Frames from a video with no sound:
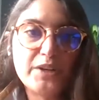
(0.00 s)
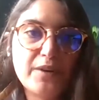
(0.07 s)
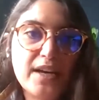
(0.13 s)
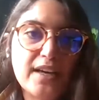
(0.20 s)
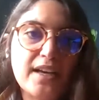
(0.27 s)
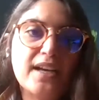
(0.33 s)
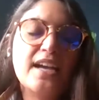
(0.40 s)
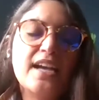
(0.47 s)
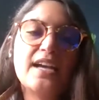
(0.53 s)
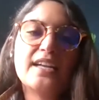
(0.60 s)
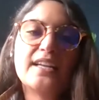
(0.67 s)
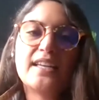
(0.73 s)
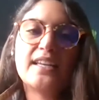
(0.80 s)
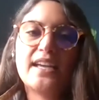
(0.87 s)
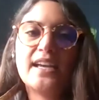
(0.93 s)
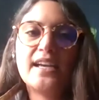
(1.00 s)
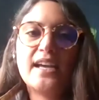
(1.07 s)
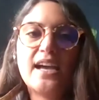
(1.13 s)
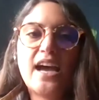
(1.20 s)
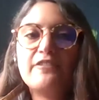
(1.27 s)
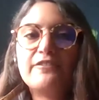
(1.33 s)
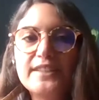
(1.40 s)
privada
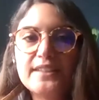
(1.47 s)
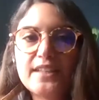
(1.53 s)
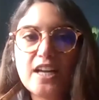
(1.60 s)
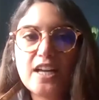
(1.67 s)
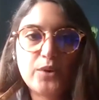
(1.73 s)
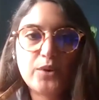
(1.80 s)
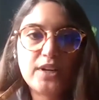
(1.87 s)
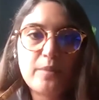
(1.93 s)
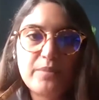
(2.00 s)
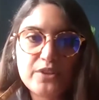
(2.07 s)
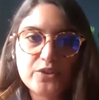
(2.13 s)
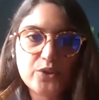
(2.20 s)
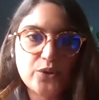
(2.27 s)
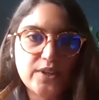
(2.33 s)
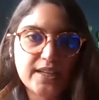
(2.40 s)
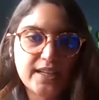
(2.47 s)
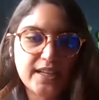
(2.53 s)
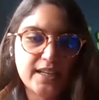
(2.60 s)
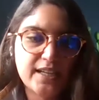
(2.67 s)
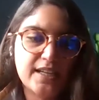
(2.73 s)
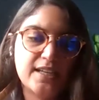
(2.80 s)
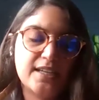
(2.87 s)
que al final pues la persona
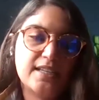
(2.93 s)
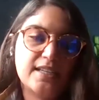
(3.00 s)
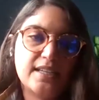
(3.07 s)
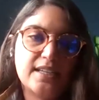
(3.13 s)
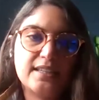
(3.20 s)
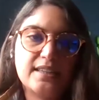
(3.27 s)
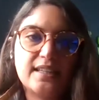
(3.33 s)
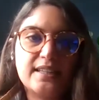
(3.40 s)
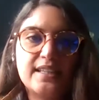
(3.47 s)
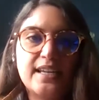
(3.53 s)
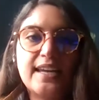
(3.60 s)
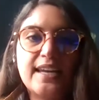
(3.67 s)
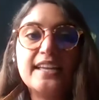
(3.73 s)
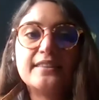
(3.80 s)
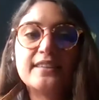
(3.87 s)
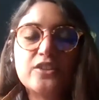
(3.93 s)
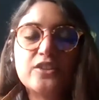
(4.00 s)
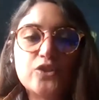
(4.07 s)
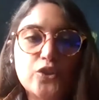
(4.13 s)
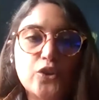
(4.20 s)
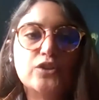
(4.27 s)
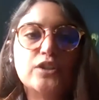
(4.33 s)
que, tenía la
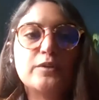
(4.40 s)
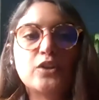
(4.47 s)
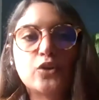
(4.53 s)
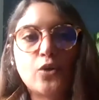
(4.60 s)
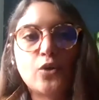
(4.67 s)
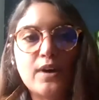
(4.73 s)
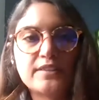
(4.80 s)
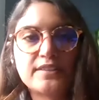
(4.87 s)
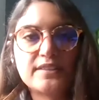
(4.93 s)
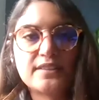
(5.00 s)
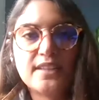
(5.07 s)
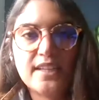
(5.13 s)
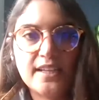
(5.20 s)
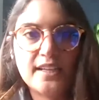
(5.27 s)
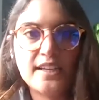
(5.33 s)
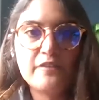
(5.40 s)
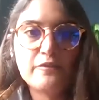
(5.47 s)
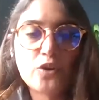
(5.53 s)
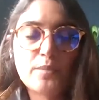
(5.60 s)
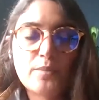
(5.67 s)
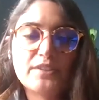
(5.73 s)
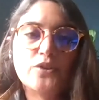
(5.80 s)
intención de robarte eh, la
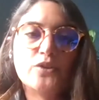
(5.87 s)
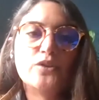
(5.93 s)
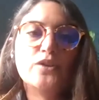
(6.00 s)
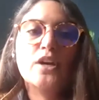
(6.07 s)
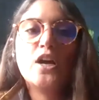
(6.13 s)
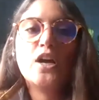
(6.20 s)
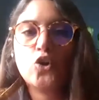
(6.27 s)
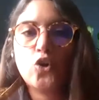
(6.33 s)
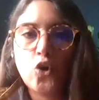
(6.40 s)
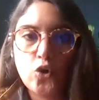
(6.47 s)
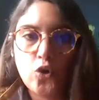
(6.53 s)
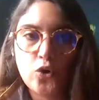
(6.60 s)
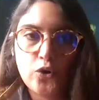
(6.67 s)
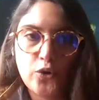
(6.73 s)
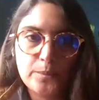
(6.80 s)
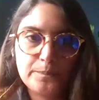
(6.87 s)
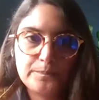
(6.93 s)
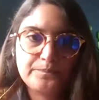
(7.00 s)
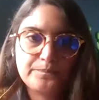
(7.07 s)
información lo logró.